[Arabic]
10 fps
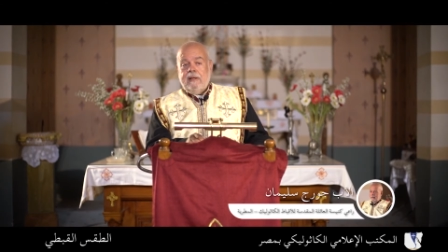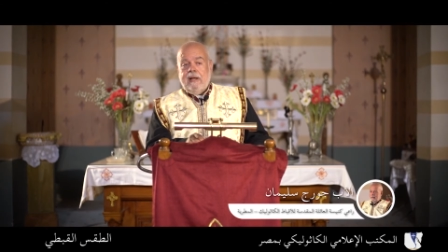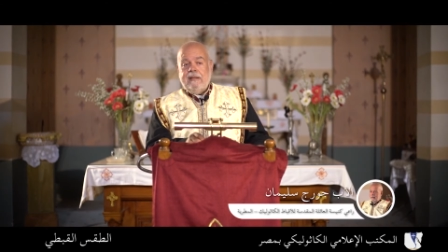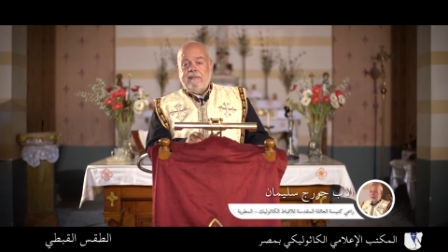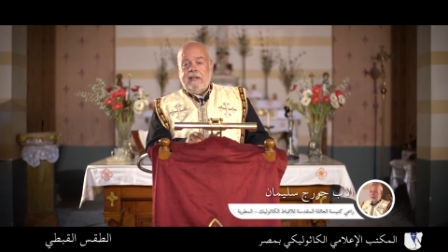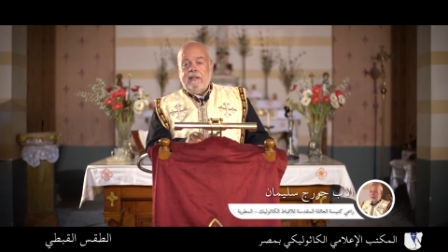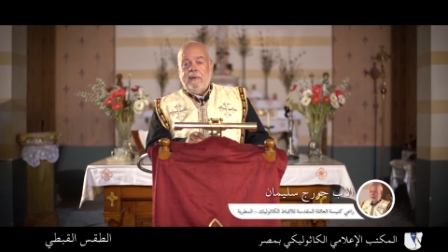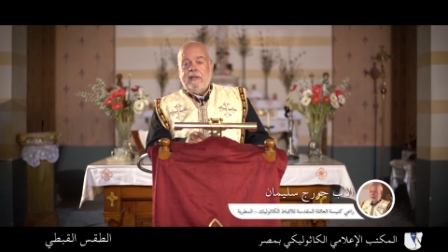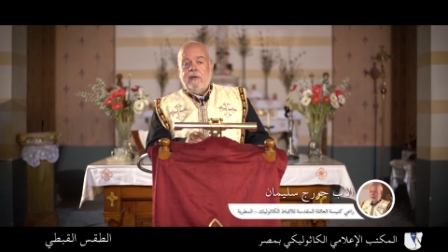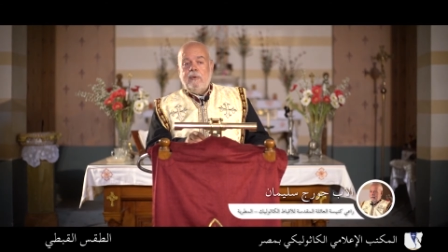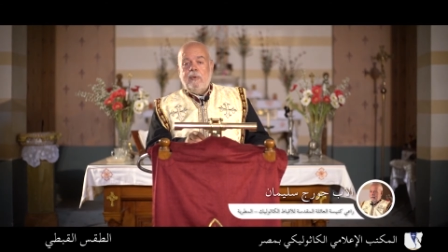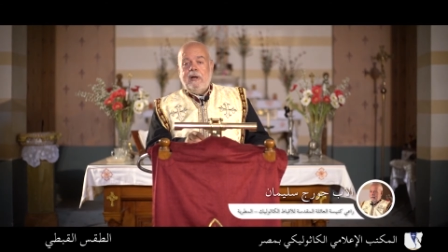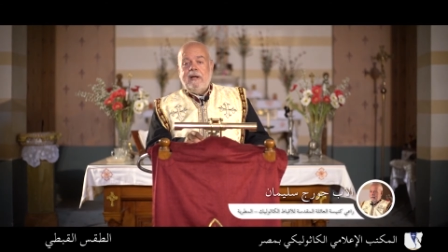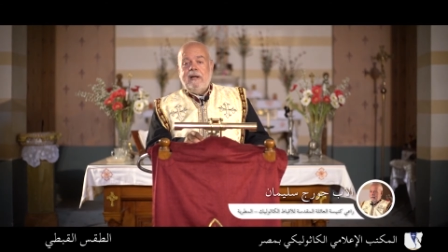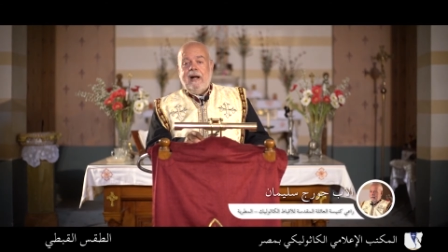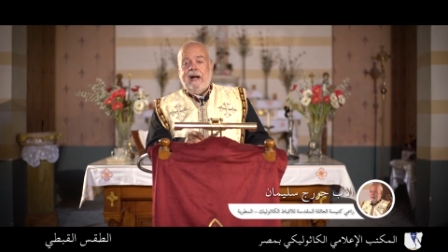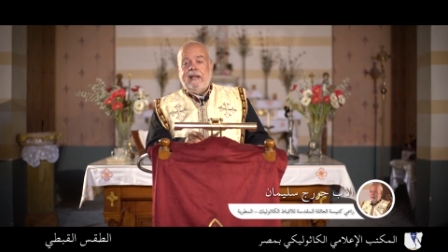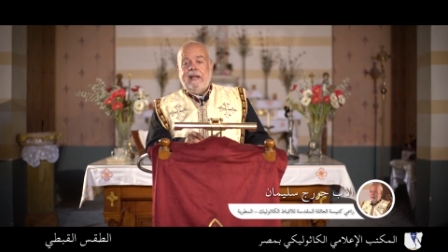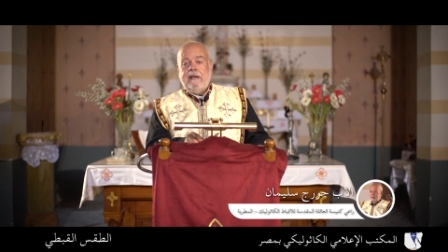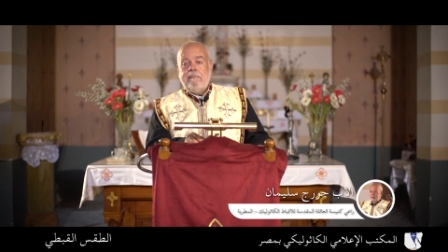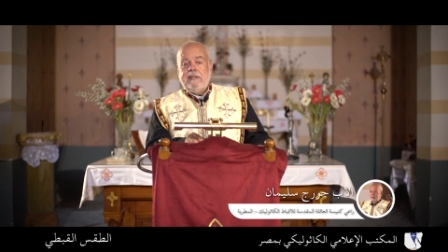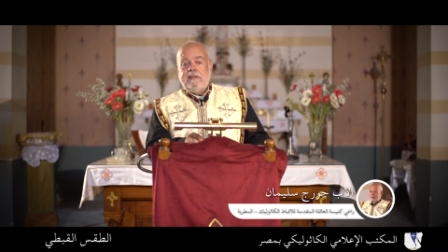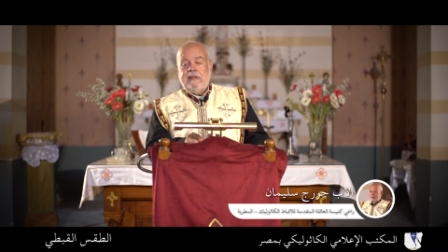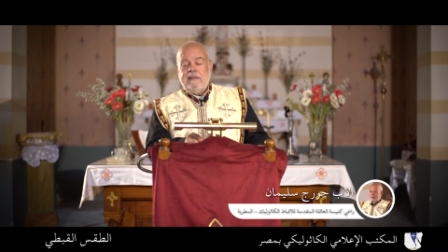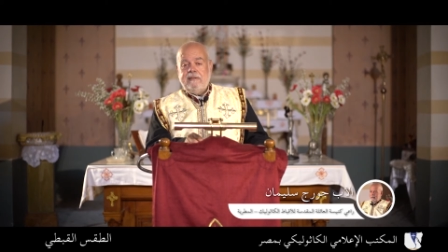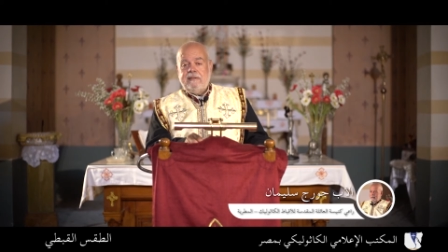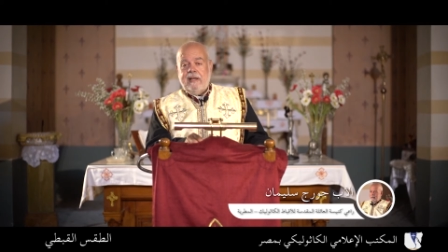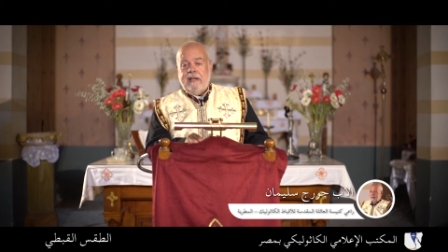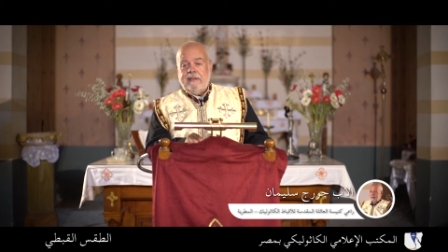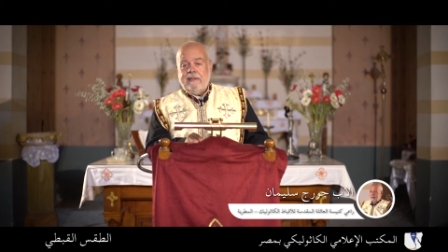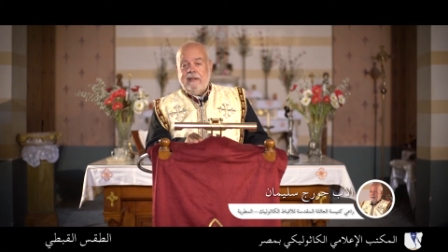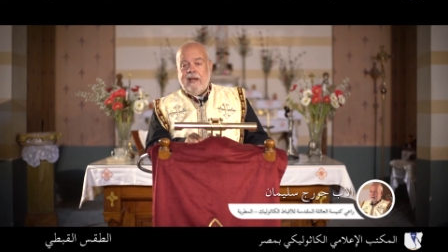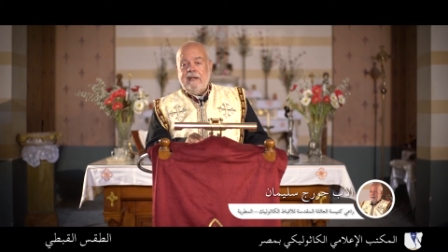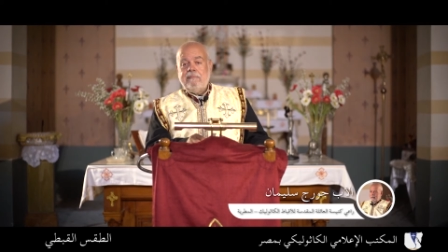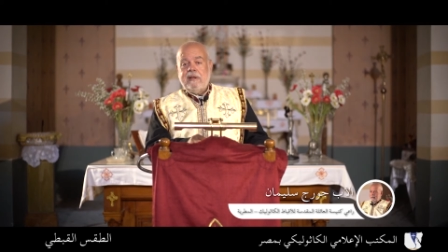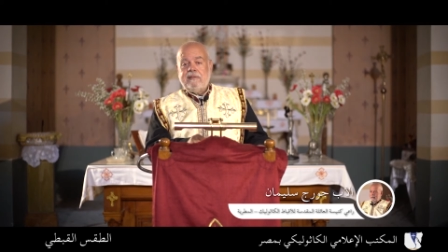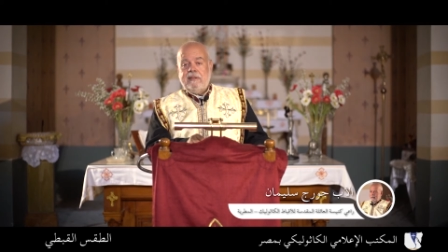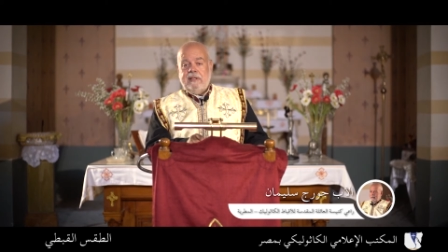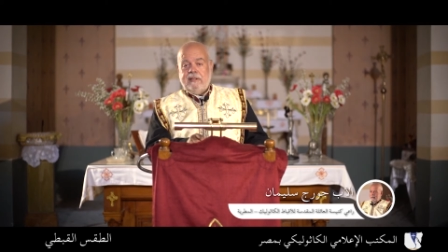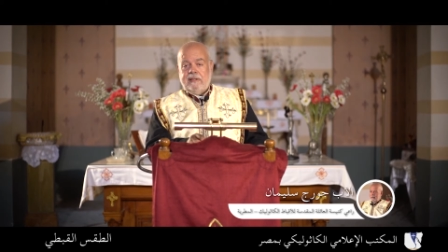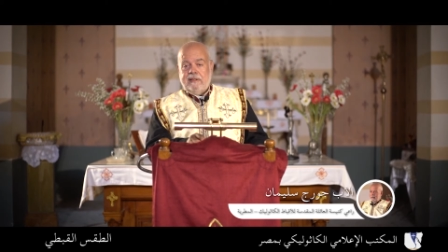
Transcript: هذا الإيمان هو علامة الإنسان المسيحي